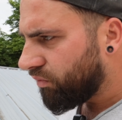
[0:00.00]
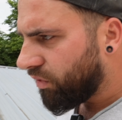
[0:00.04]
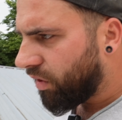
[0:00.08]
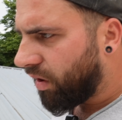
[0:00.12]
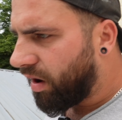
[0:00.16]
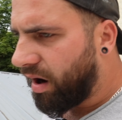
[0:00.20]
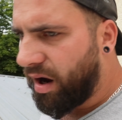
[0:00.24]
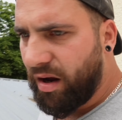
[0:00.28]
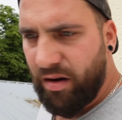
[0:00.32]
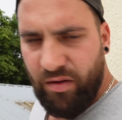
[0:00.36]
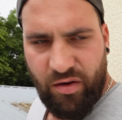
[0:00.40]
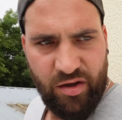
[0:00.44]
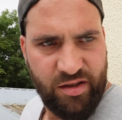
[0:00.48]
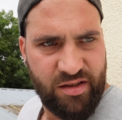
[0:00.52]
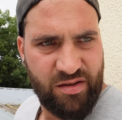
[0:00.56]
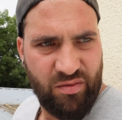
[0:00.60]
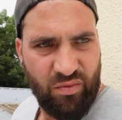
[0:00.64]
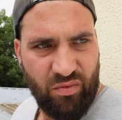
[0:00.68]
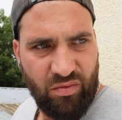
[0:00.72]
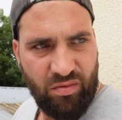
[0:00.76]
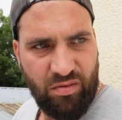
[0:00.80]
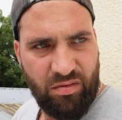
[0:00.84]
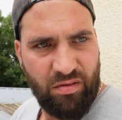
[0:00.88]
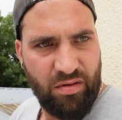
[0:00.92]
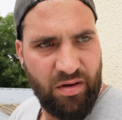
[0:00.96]
ja, nicht
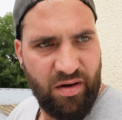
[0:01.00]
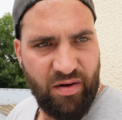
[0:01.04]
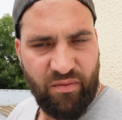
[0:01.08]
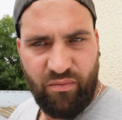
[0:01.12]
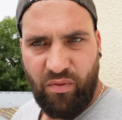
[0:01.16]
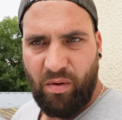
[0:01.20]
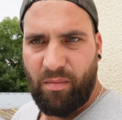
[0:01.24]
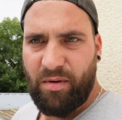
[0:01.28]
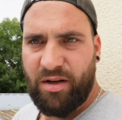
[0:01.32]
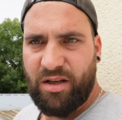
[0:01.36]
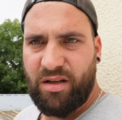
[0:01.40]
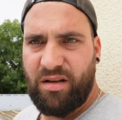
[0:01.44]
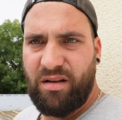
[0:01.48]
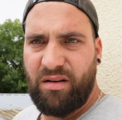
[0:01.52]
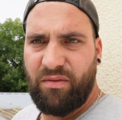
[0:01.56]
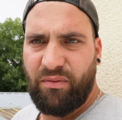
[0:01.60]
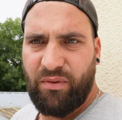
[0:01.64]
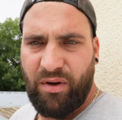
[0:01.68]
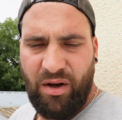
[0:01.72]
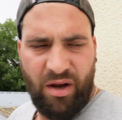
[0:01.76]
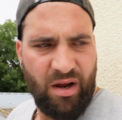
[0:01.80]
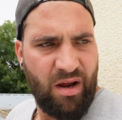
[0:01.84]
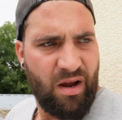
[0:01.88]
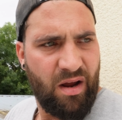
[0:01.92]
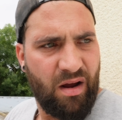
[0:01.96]
so informativ,
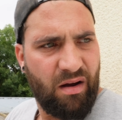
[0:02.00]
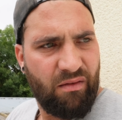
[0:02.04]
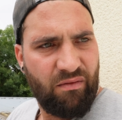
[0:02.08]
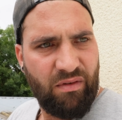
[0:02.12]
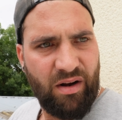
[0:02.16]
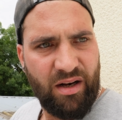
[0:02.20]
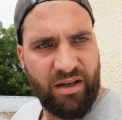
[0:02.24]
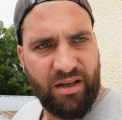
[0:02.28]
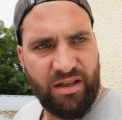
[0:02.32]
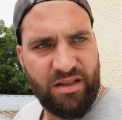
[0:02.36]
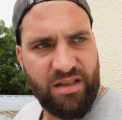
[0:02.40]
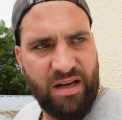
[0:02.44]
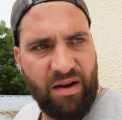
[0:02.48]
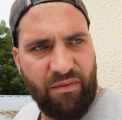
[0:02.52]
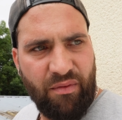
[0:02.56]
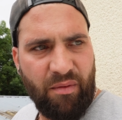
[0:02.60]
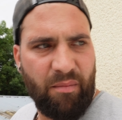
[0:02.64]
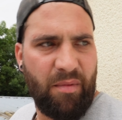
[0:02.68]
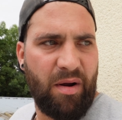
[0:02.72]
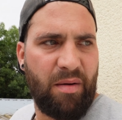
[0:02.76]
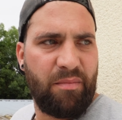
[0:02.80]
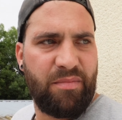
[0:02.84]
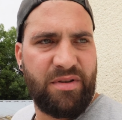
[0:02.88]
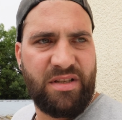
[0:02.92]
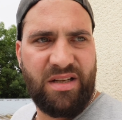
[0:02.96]
weil das einfach
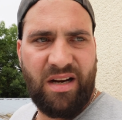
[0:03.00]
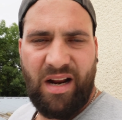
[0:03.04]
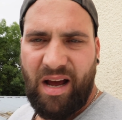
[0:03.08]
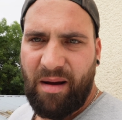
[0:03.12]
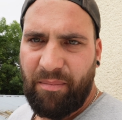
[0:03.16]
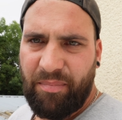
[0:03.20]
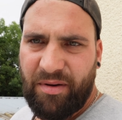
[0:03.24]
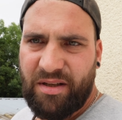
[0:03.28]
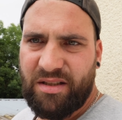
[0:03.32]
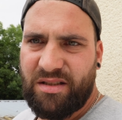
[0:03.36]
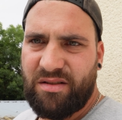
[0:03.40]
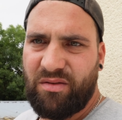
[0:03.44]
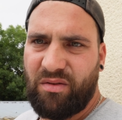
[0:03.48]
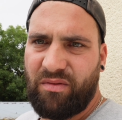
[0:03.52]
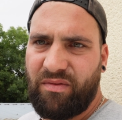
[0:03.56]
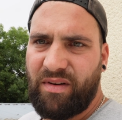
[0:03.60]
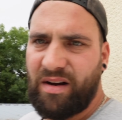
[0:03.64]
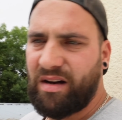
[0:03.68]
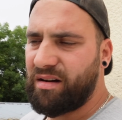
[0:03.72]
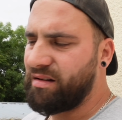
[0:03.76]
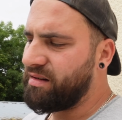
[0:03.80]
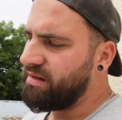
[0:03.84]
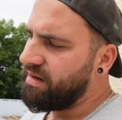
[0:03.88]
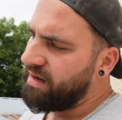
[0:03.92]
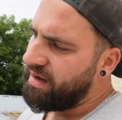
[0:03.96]
mal ein bisschen Abriss auch
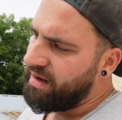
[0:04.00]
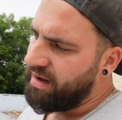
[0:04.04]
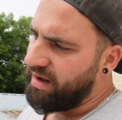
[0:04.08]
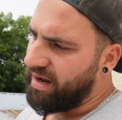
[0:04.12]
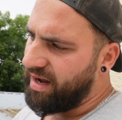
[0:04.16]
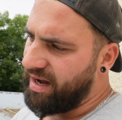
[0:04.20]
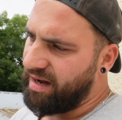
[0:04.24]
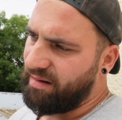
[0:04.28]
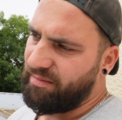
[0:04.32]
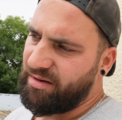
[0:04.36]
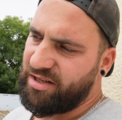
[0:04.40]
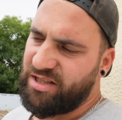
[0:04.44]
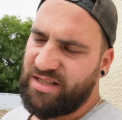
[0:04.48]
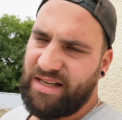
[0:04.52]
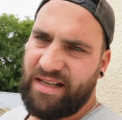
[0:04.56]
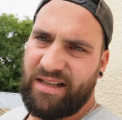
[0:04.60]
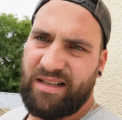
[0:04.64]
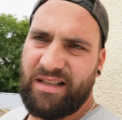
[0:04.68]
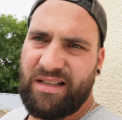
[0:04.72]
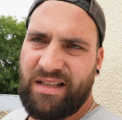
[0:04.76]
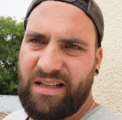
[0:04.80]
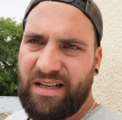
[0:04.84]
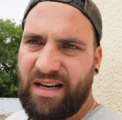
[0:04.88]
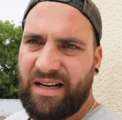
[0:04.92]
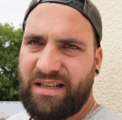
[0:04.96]
war. Aber ich
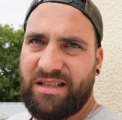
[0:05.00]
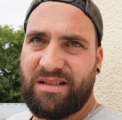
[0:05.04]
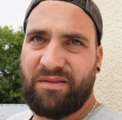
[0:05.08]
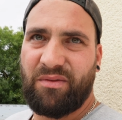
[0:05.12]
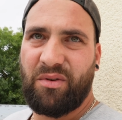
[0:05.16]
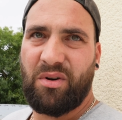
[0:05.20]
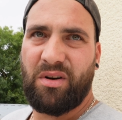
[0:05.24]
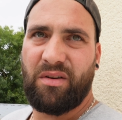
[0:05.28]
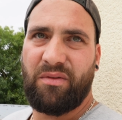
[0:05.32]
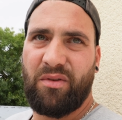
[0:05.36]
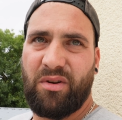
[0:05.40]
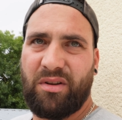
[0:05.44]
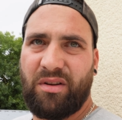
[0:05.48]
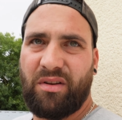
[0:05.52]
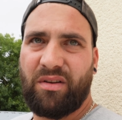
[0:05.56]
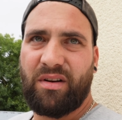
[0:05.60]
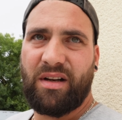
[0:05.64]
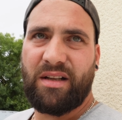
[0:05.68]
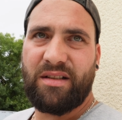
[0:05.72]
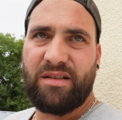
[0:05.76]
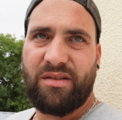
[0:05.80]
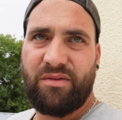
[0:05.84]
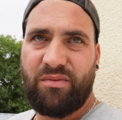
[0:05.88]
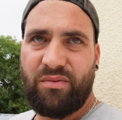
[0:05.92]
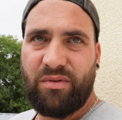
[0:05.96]
denke, die nächste Woche wird noch
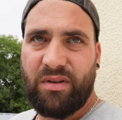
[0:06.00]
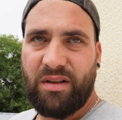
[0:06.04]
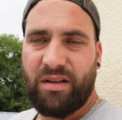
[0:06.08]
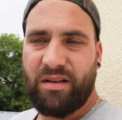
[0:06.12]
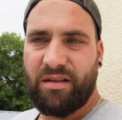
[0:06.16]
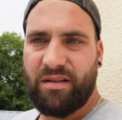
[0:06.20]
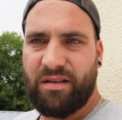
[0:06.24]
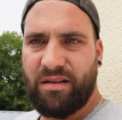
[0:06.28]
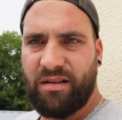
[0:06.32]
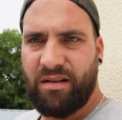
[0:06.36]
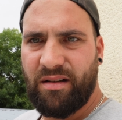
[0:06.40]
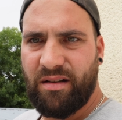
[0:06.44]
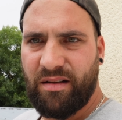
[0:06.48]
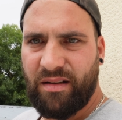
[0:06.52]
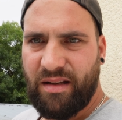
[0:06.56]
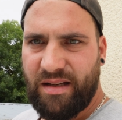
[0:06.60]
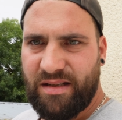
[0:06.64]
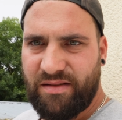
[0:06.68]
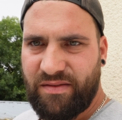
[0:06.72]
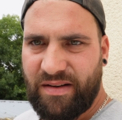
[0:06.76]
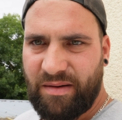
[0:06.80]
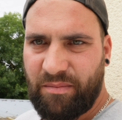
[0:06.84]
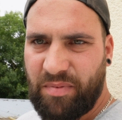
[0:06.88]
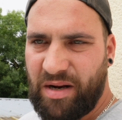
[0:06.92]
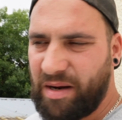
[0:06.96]
ganz cool. Ne?
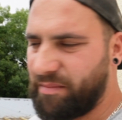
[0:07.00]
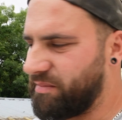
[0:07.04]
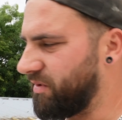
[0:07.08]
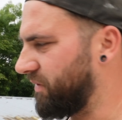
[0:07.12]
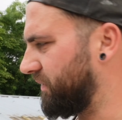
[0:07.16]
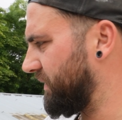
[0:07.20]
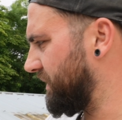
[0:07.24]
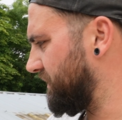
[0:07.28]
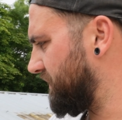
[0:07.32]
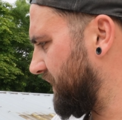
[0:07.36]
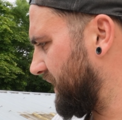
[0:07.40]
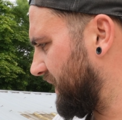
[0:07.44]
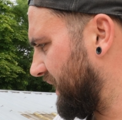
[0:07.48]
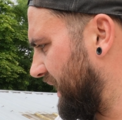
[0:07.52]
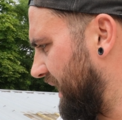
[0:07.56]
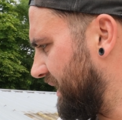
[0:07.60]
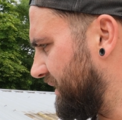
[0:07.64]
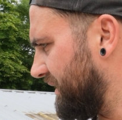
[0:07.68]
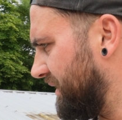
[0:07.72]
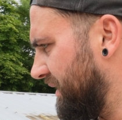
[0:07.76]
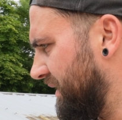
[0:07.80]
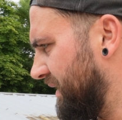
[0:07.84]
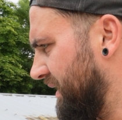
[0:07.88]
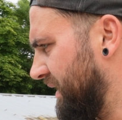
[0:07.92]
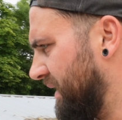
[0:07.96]
Deswegen bleibt auf jeden Fall
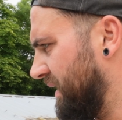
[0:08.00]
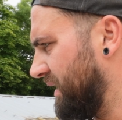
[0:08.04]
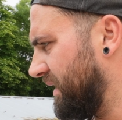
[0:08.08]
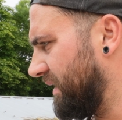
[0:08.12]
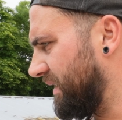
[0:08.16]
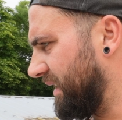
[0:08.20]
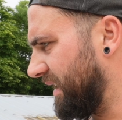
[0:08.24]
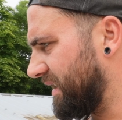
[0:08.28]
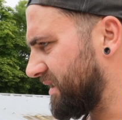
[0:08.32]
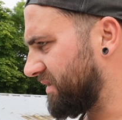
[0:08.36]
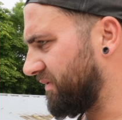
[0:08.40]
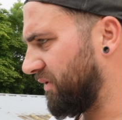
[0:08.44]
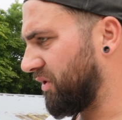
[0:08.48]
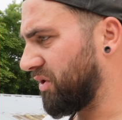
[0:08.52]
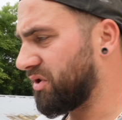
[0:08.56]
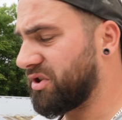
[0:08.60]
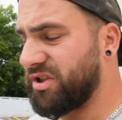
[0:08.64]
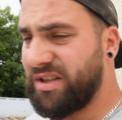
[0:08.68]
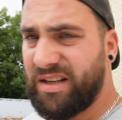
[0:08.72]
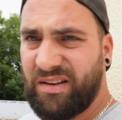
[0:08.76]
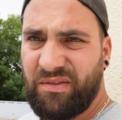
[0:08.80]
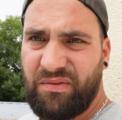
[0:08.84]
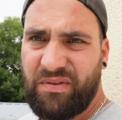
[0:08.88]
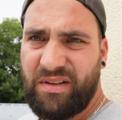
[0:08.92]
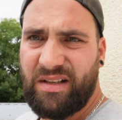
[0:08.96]
dran. Nächste Woche
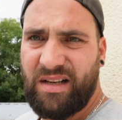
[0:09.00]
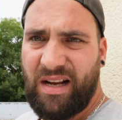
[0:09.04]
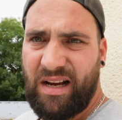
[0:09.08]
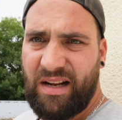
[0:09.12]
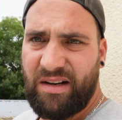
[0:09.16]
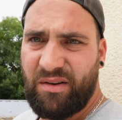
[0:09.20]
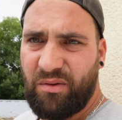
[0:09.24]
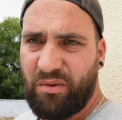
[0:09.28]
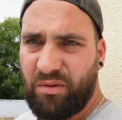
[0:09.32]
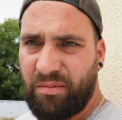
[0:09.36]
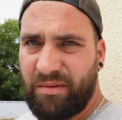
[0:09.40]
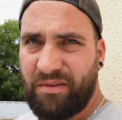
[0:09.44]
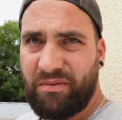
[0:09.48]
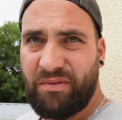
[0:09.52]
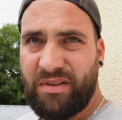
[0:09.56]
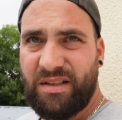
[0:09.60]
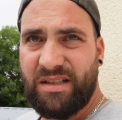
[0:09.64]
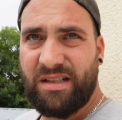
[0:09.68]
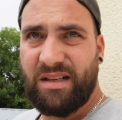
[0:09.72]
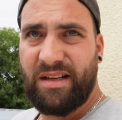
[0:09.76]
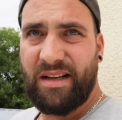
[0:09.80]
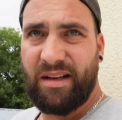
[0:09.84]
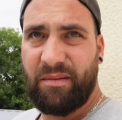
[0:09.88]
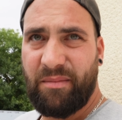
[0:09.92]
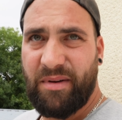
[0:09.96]
steht viel an, auch mit
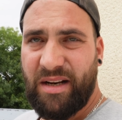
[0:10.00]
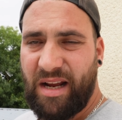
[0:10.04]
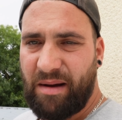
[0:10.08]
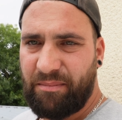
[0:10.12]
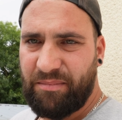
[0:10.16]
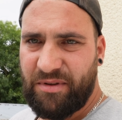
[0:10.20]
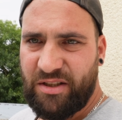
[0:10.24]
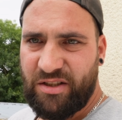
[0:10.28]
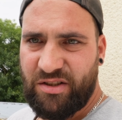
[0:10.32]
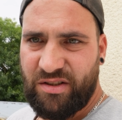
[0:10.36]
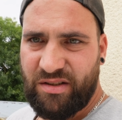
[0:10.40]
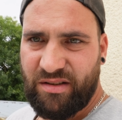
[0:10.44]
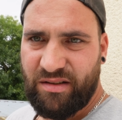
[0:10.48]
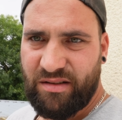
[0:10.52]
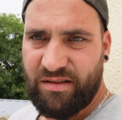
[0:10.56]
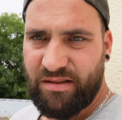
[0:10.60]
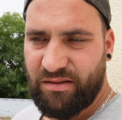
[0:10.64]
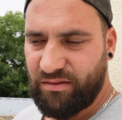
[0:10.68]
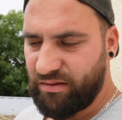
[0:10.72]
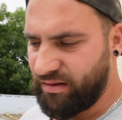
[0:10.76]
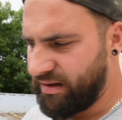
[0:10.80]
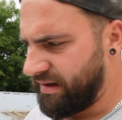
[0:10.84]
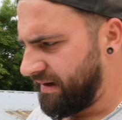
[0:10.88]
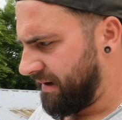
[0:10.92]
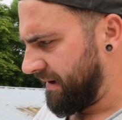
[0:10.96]
Fliesenlegen, mit Abdichten und
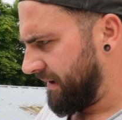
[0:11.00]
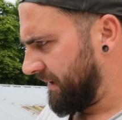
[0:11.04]
so.